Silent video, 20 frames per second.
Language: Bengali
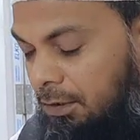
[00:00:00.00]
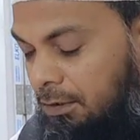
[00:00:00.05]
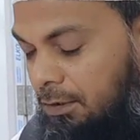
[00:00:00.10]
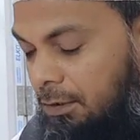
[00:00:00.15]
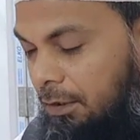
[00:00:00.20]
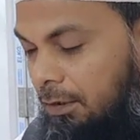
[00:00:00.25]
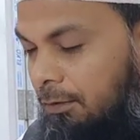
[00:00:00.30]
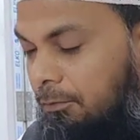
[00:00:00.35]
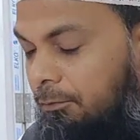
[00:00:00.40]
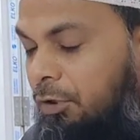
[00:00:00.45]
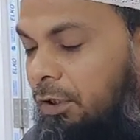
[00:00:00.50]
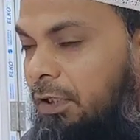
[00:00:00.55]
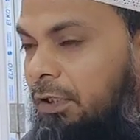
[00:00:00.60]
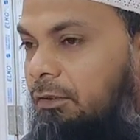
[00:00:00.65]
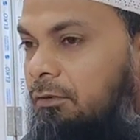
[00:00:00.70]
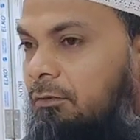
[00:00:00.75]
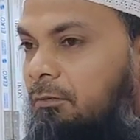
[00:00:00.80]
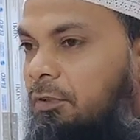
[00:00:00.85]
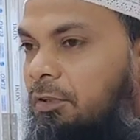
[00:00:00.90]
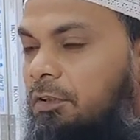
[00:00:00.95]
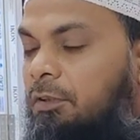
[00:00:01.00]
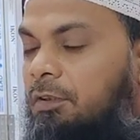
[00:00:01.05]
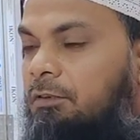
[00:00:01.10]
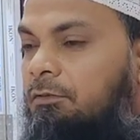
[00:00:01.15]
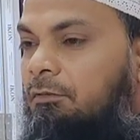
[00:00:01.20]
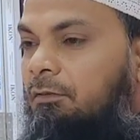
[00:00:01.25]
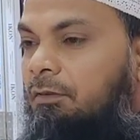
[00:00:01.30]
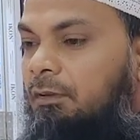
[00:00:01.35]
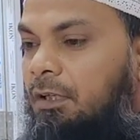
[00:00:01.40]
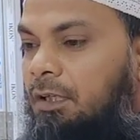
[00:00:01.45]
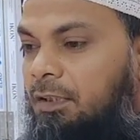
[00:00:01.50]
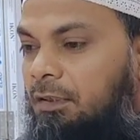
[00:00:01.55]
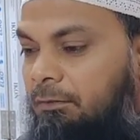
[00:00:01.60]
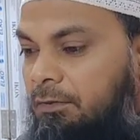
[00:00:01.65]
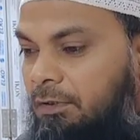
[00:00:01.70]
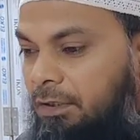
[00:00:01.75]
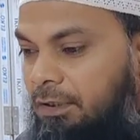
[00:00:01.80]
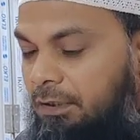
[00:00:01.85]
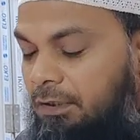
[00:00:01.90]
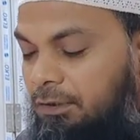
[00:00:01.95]
আসসালামু আলাইকুম রহমতুল্লাহ
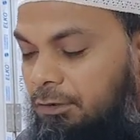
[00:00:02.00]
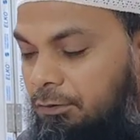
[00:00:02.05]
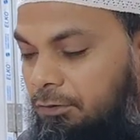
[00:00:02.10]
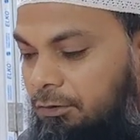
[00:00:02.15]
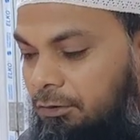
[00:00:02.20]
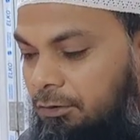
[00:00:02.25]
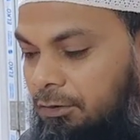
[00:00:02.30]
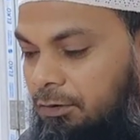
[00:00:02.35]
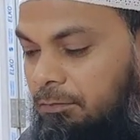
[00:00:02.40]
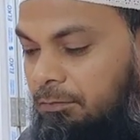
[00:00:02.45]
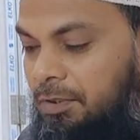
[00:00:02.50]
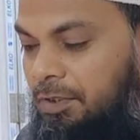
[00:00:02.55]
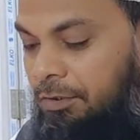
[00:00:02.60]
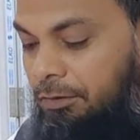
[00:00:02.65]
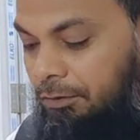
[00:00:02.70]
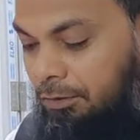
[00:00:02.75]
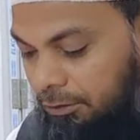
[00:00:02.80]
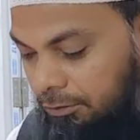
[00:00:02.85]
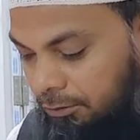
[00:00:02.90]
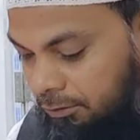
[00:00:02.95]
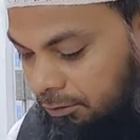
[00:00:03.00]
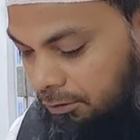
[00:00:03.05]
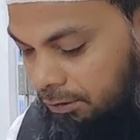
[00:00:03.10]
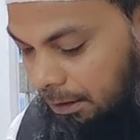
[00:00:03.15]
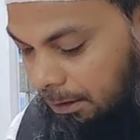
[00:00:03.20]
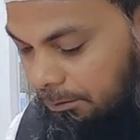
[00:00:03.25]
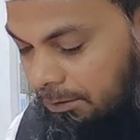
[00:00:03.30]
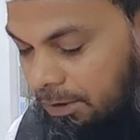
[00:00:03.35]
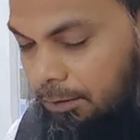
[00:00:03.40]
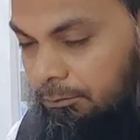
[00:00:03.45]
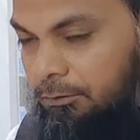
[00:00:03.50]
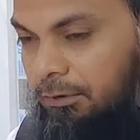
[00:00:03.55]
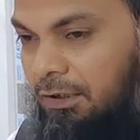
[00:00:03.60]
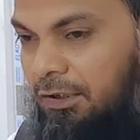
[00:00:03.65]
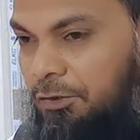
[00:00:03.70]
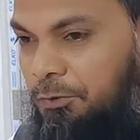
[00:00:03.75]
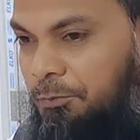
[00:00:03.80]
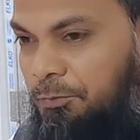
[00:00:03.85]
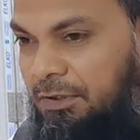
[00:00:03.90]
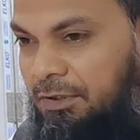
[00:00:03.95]
বরাকাত প্রিয় দর্শক আমি আব্দুল
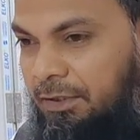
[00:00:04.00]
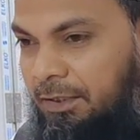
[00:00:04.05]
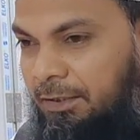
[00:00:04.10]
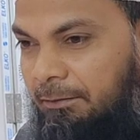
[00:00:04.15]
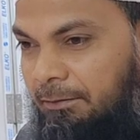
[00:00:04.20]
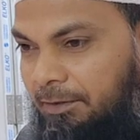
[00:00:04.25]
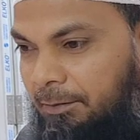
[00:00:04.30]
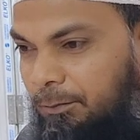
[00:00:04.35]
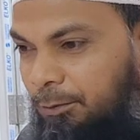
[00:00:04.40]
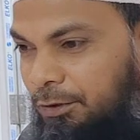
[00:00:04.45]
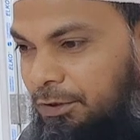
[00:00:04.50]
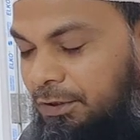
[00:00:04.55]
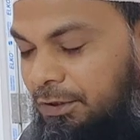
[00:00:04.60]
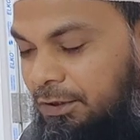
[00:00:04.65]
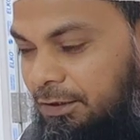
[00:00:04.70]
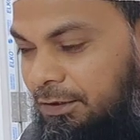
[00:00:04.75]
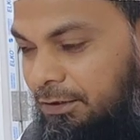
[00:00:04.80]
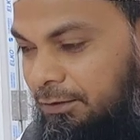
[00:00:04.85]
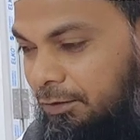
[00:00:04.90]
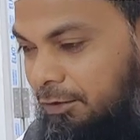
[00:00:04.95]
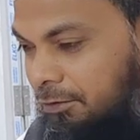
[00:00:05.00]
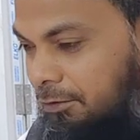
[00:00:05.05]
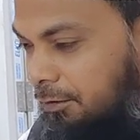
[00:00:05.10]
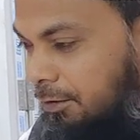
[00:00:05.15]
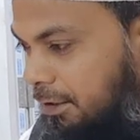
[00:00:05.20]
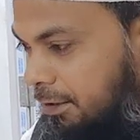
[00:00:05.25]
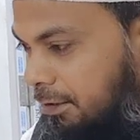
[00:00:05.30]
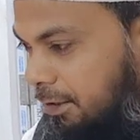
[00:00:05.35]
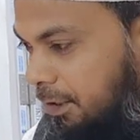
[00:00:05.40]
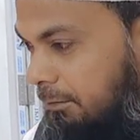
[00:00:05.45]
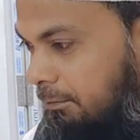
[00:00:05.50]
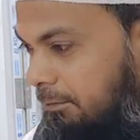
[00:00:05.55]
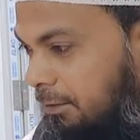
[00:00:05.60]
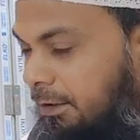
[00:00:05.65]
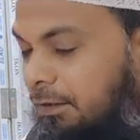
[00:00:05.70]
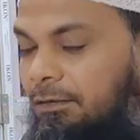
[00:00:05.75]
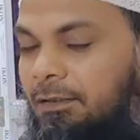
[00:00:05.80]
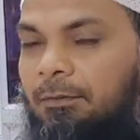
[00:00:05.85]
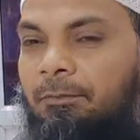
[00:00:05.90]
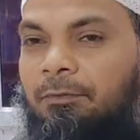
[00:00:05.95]
কাইম পিস লাইব্রেরি বলছি দর্শক আজকে
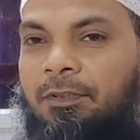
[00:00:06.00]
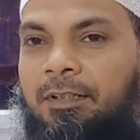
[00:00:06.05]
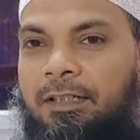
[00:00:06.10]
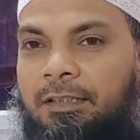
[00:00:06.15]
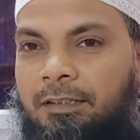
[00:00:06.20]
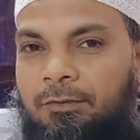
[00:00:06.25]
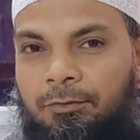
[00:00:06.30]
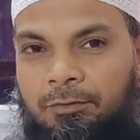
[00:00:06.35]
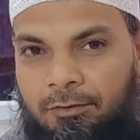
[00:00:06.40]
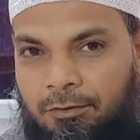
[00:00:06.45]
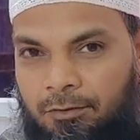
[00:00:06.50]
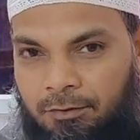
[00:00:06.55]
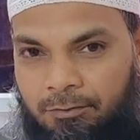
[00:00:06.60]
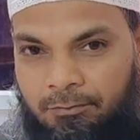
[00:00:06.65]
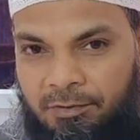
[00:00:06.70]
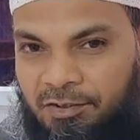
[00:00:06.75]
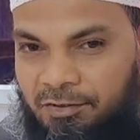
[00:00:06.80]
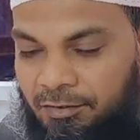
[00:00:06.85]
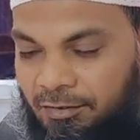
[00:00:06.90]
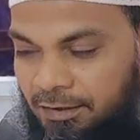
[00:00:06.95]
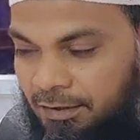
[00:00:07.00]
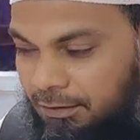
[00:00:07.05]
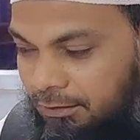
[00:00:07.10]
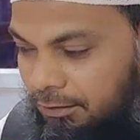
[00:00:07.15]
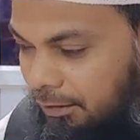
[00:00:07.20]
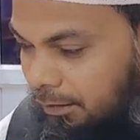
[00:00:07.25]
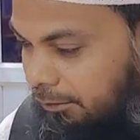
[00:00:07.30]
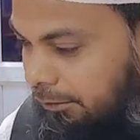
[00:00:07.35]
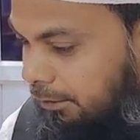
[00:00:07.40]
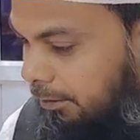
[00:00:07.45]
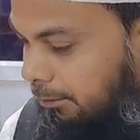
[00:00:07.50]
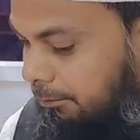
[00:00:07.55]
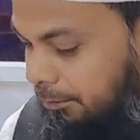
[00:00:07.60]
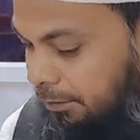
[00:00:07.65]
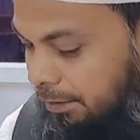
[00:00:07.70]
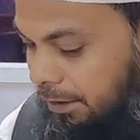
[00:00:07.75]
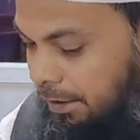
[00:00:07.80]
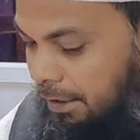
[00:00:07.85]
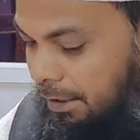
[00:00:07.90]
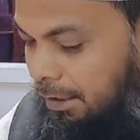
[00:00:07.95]
আপনাদের সামনে একটি অন্যরকম ভিডিও নিয়ে চলে আসলাম
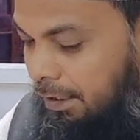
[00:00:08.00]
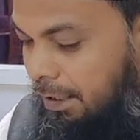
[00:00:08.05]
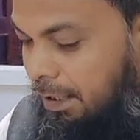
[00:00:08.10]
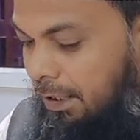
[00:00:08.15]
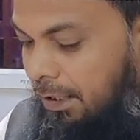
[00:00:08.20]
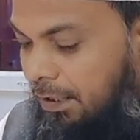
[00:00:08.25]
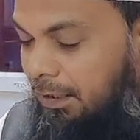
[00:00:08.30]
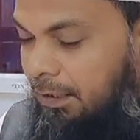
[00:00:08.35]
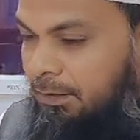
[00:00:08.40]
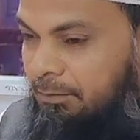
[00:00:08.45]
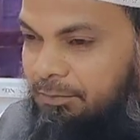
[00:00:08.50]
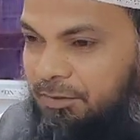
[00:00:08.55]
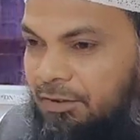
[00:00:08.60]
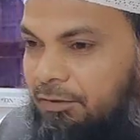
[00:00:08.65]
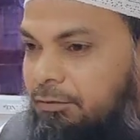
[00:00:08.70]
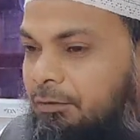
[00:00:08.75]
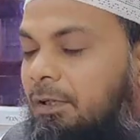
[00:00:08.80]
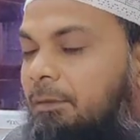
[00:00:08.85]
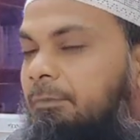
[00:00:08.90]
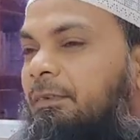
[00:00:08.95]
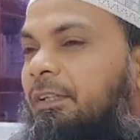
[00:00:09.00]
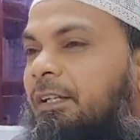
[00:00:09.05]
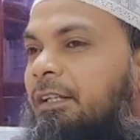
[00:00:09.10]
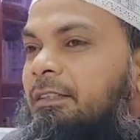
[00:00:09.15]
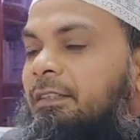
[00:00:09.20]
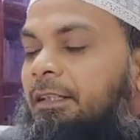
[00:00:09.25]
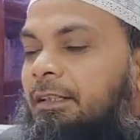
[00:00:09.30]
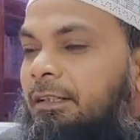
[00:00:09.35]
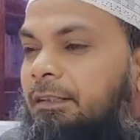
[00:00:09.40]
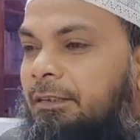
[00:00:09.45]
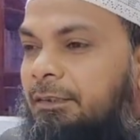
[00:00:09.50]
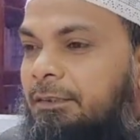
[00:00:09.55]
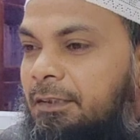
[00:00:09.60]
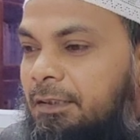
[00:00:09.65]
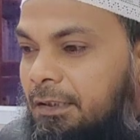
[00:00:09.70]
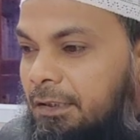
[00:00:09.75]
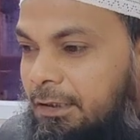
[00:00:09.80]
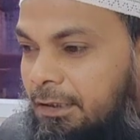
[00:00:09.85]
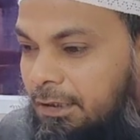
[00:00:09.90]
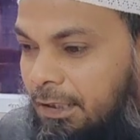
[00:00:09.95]
বিশেষ করে আপনারা জানেন
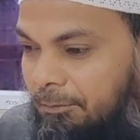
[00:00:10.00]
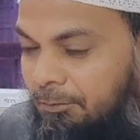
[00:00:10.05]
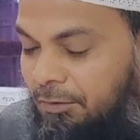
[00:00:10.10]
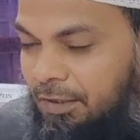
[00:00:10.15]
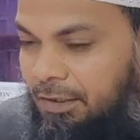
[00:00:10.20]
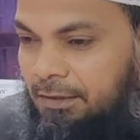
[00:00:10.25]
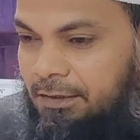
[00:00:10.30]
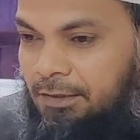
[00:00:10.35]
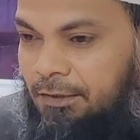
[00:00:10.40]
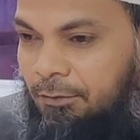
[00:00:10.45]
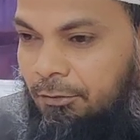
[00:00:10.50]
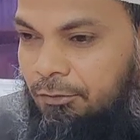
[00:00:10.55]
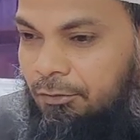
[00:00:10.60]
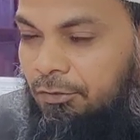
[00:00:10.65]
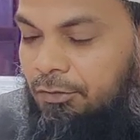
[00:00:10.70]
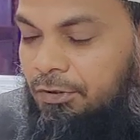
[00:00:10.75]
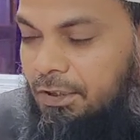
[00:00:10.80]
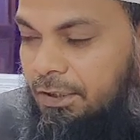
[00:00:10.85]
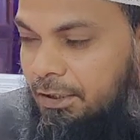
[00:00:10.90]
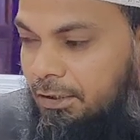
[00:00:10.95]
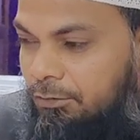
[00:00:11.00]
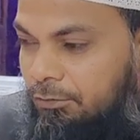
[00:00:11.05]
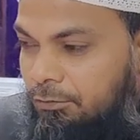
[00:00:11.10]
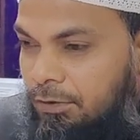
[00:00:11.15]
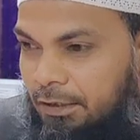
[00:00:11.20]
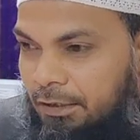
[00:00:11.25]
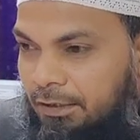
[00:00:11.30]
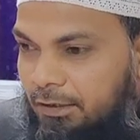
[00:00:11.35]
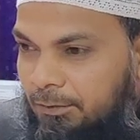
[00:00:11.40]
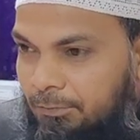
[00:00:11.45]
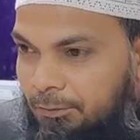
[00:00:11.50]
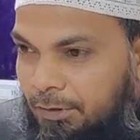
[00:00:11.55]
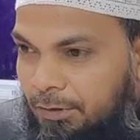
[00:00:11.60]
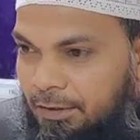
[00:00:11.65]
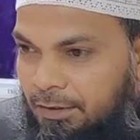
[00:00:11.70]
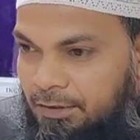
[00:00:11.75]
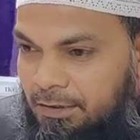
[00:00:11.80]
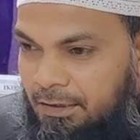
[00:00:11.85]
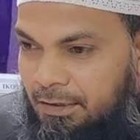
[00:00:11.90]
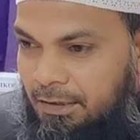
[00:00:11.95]
যে আমরা যে ঔষধ ছাড়ে সুগার
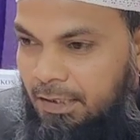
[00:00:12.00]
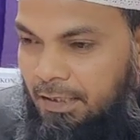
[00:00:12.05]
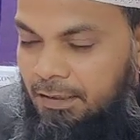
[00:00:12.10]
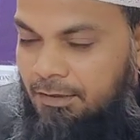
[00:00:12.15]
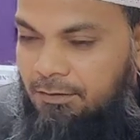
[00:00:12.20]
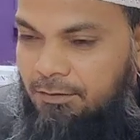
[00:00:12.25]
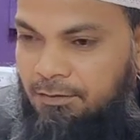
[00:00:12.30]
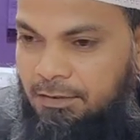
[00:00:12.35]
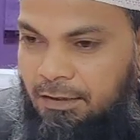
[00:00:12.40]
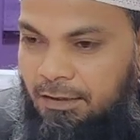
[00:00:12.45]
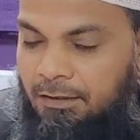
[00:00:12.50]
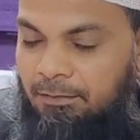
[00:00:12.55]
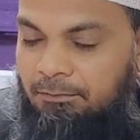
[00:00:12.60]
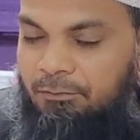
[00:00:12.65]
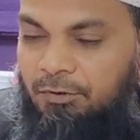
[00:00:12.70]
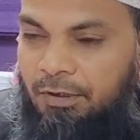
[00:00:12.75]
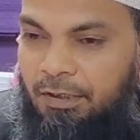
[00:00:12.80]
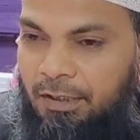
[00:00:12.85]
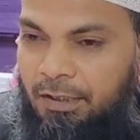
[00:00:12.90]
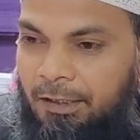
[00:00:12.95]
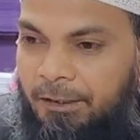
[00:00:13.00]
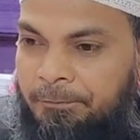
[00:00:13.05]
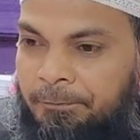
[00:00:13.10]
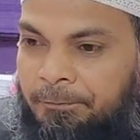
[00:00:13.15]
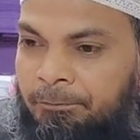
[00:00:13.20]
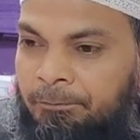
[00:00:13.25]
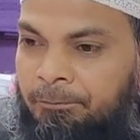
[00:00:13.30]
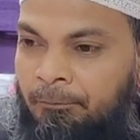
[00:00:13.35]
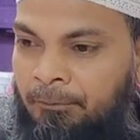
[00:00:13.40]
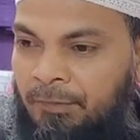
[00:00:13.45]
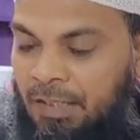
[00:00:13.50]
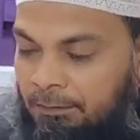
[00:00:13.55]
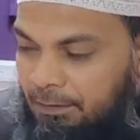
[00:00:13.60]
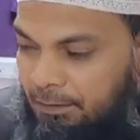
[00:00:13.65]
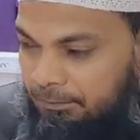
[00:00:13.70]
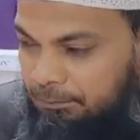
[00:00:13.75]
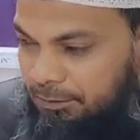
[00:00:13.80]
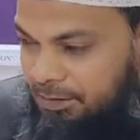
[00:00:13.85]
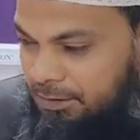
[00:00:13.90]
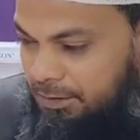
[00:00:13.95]
নির্মূলের যে কাজ করি আলহামদুলিল্লাহ
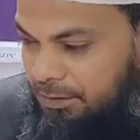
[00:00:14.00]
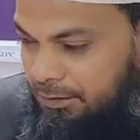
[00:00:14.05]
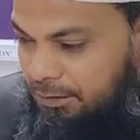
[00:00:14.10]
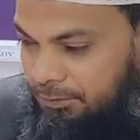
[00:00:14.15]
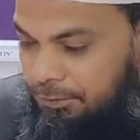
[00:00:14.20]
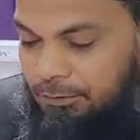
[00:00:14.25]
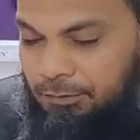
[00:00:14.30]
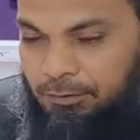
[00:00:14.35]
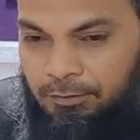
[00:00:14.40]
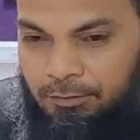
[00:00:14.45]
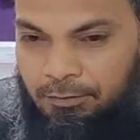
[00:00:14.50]
আমরা বেশ কিছু